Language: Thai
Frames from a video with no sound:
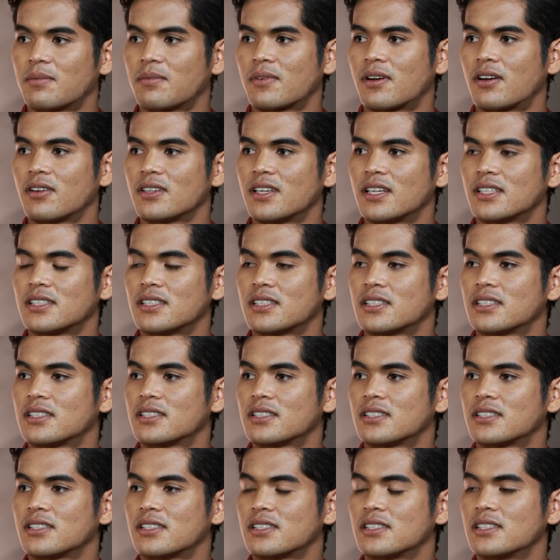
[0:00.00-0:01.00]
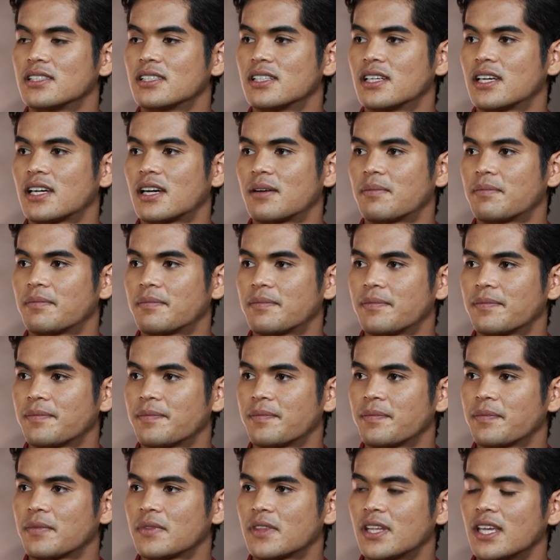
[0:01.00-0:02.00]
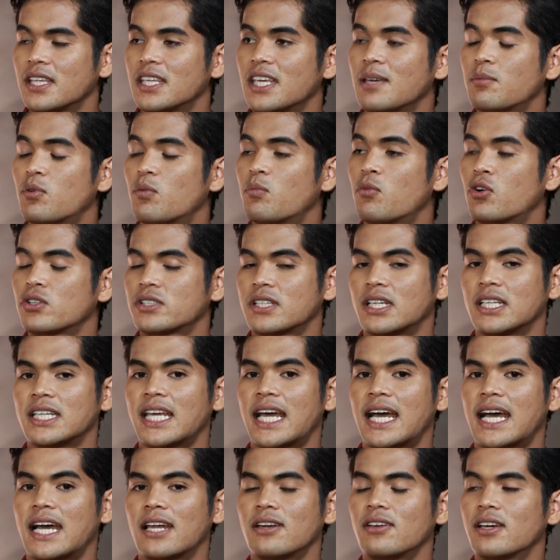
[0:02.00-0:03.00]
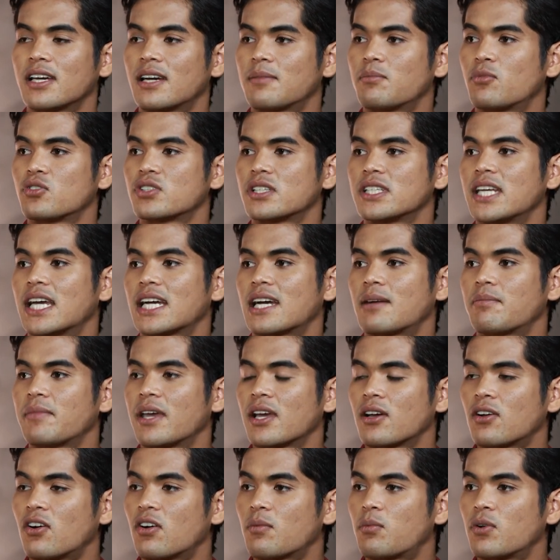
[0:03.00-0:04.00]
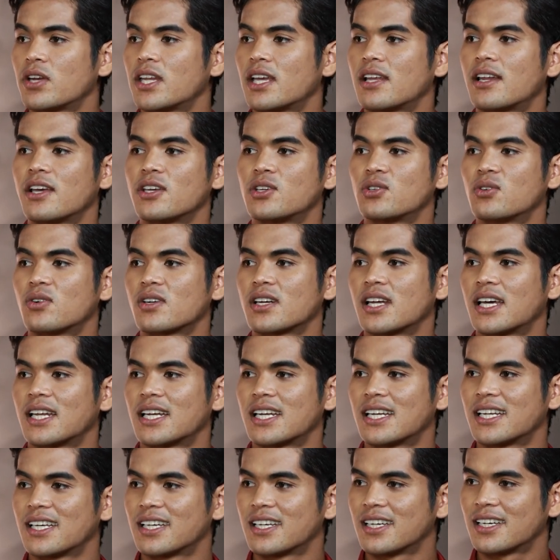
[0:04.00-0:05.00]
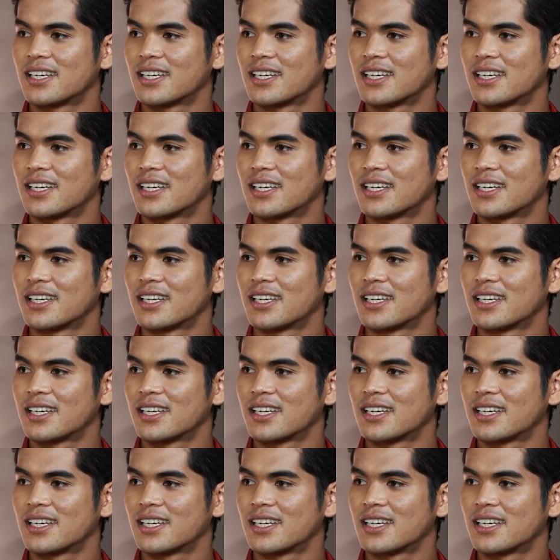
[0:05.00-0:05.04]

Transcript: ครับเขาจะซื้อเลยครับแต่จริงผมหมดสัญญาด้วยครับหมดสัญญากับแบงคอกพอดีในช่วงนั้น